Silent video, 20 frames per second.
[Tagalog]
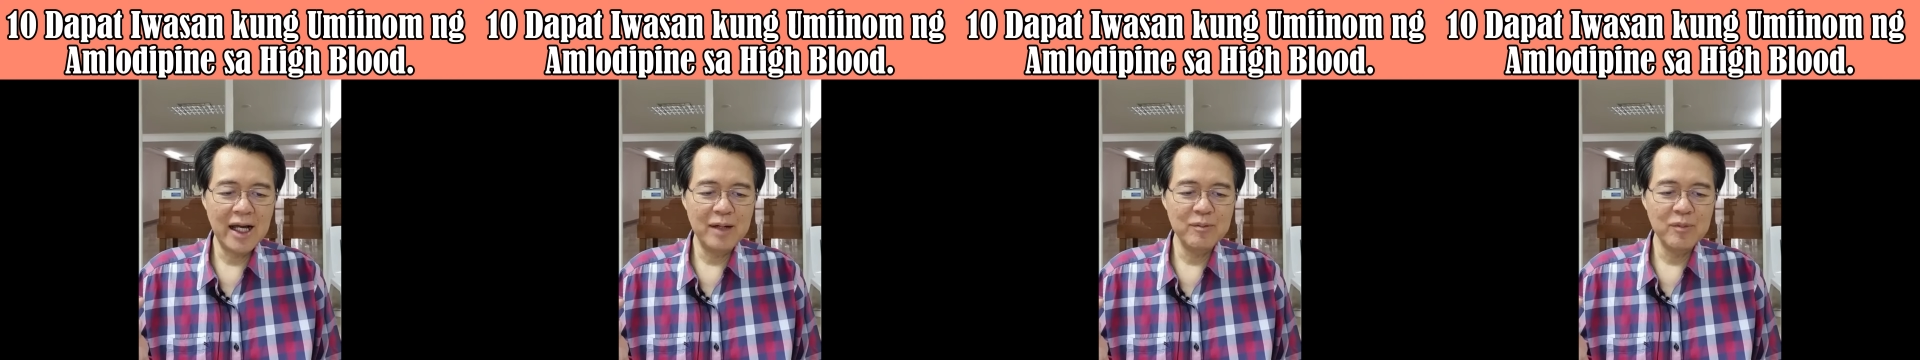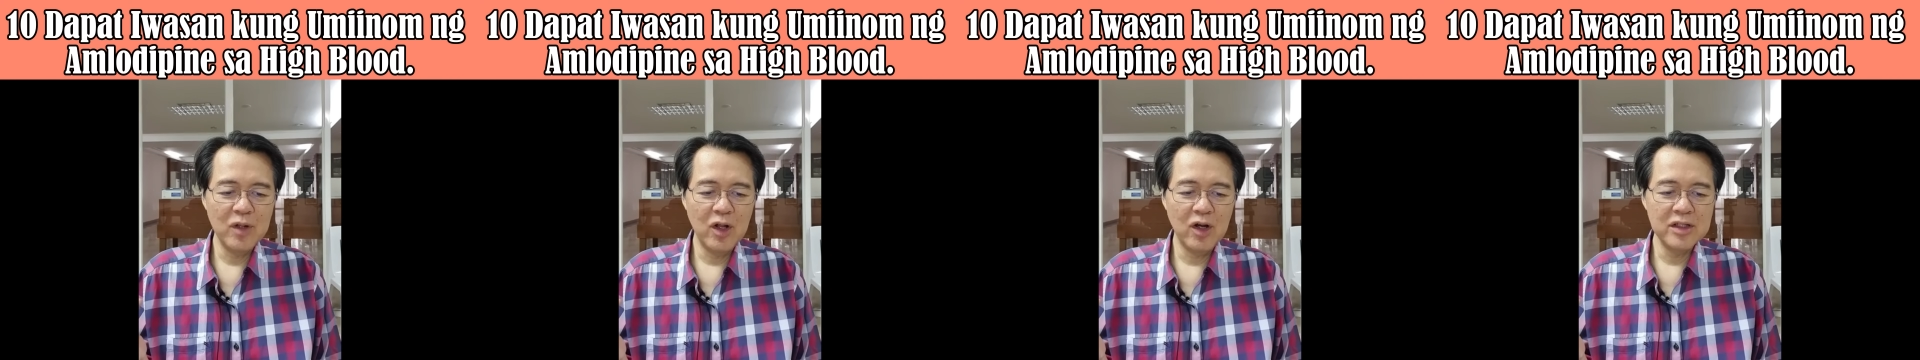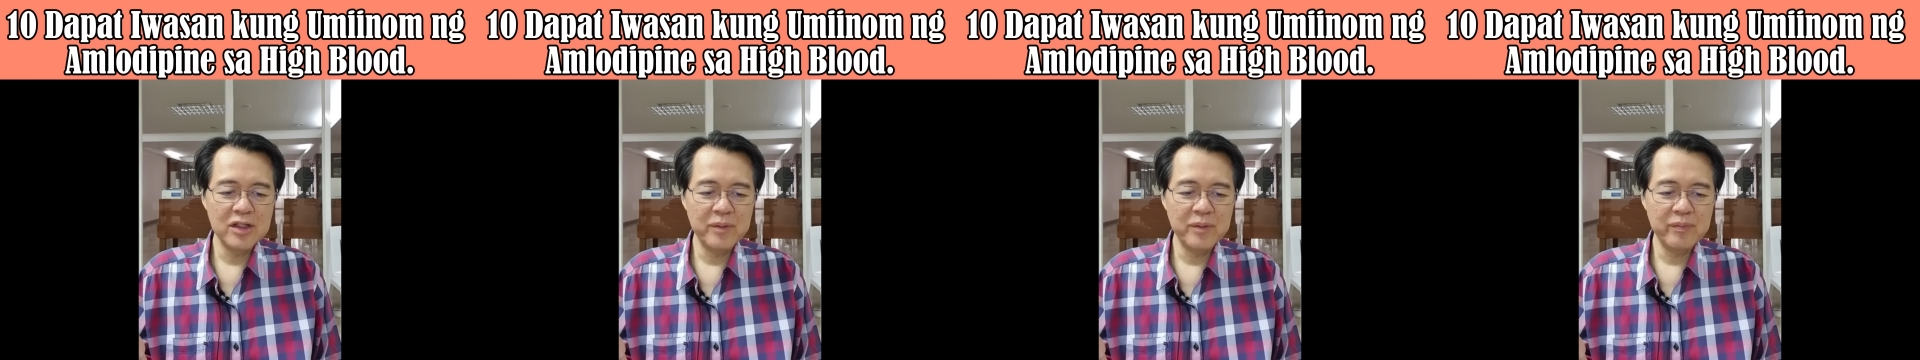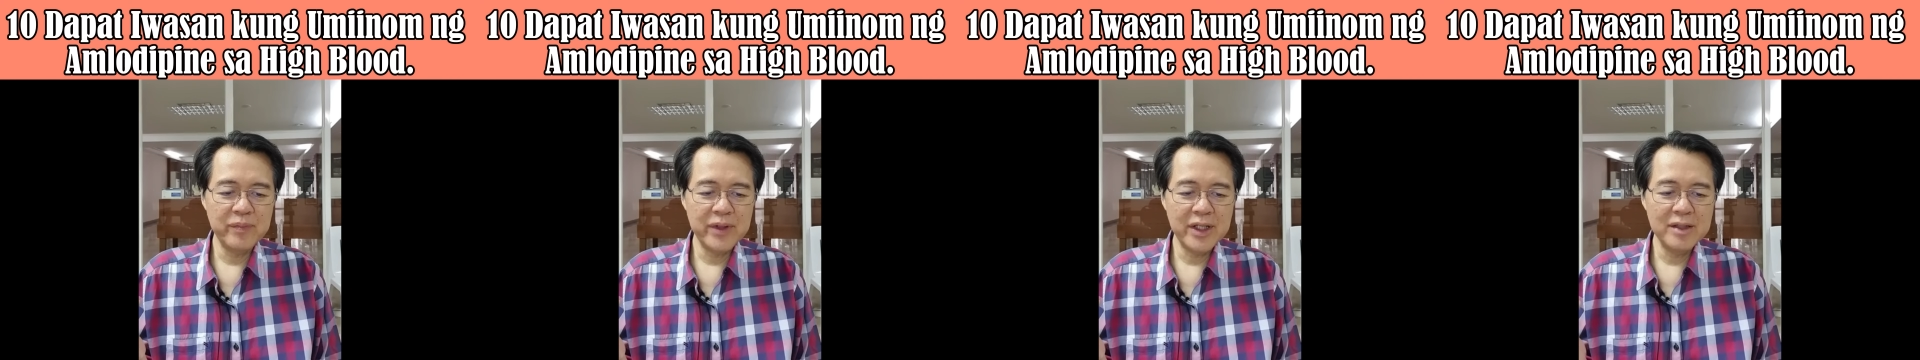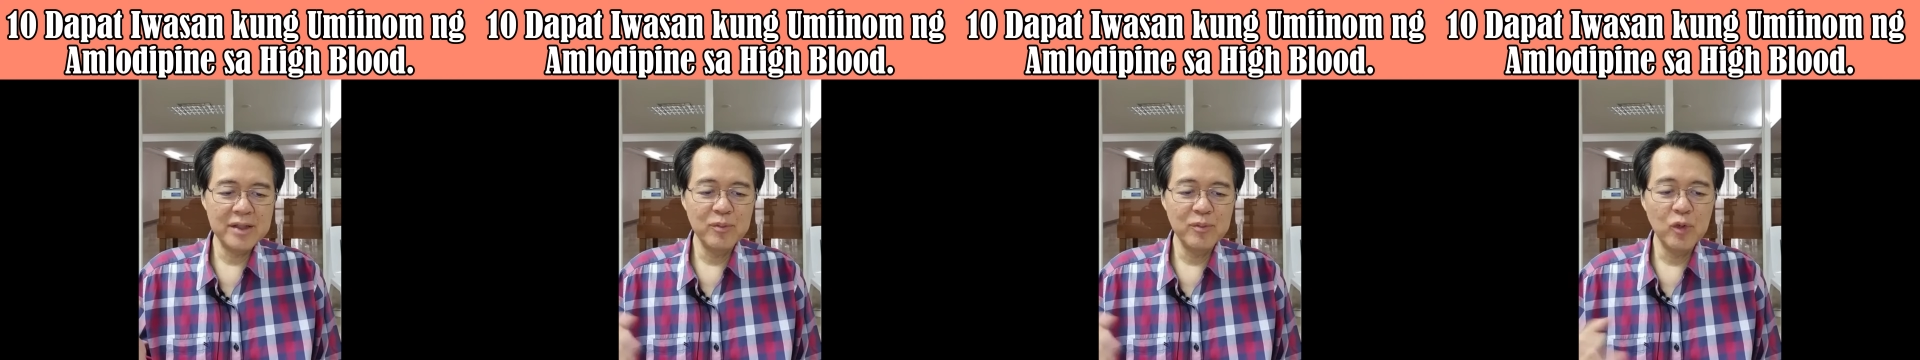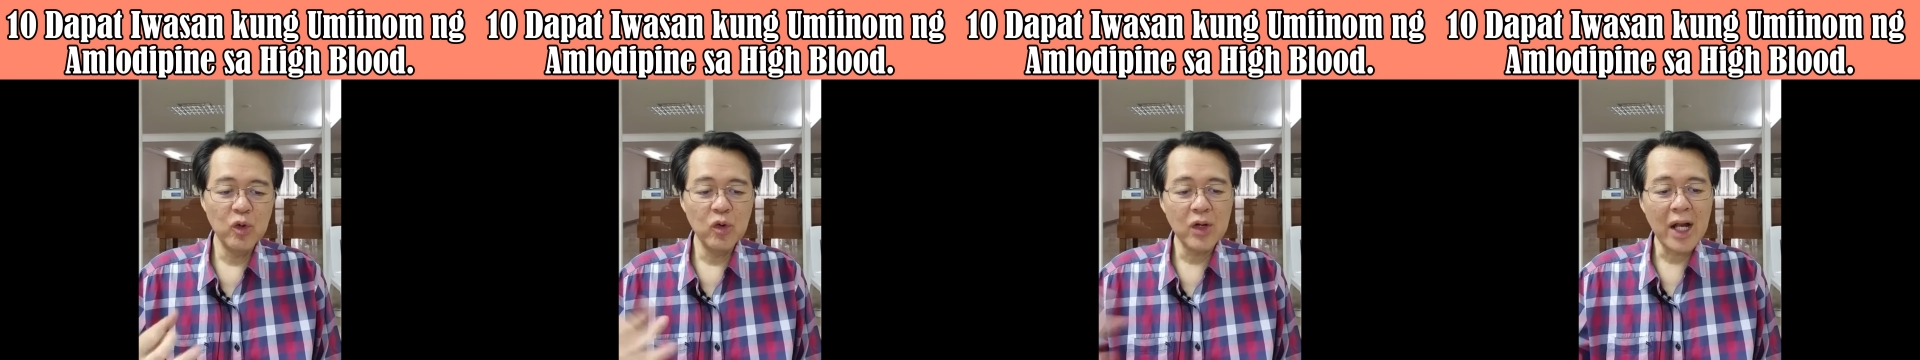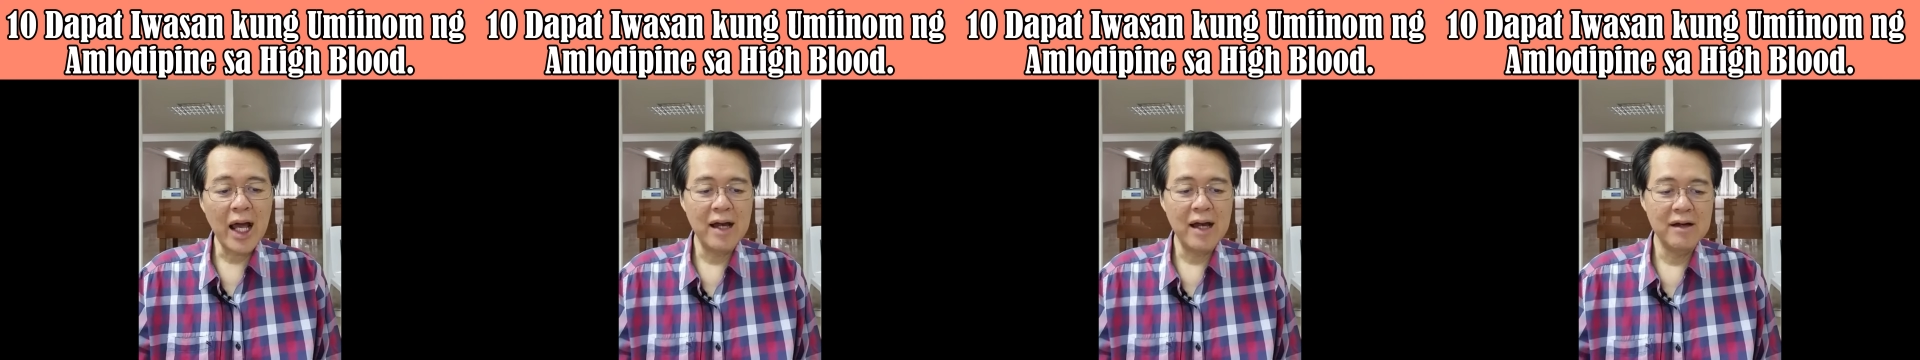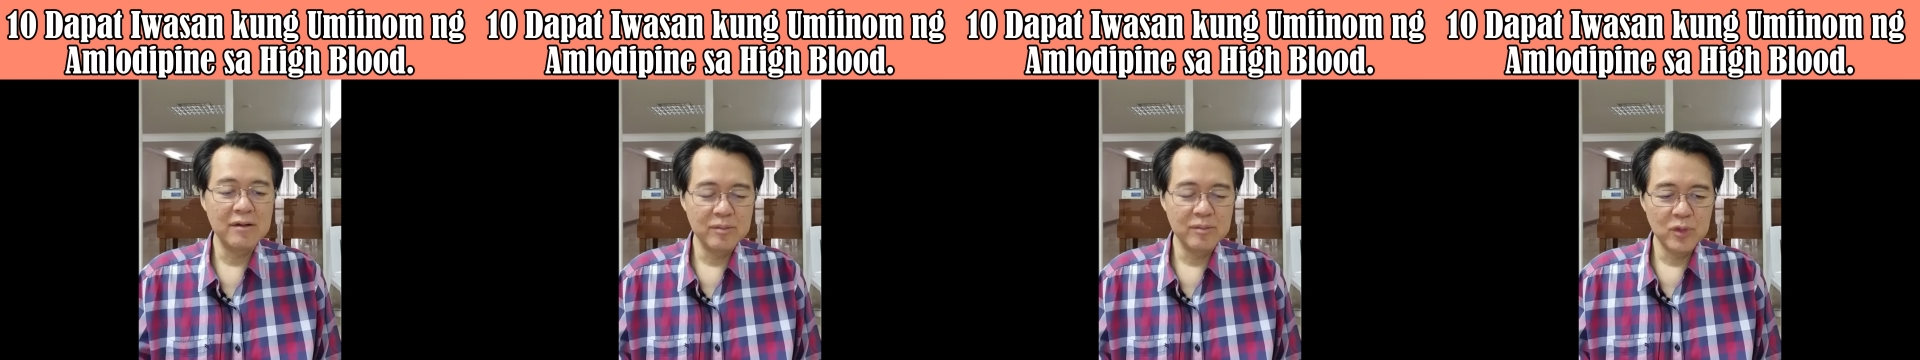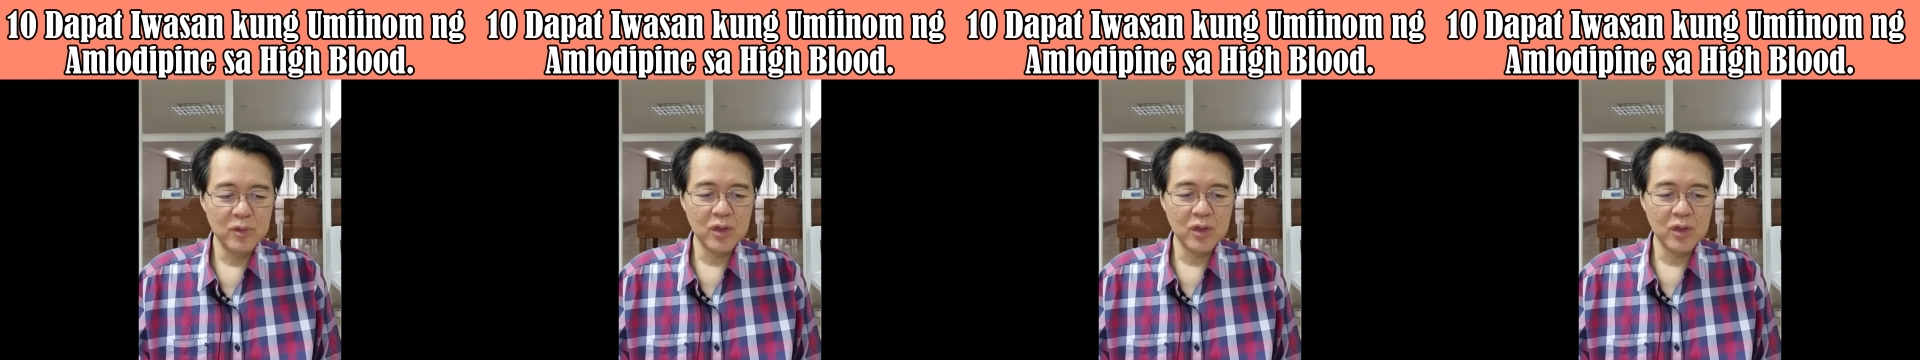amlodipine, mura.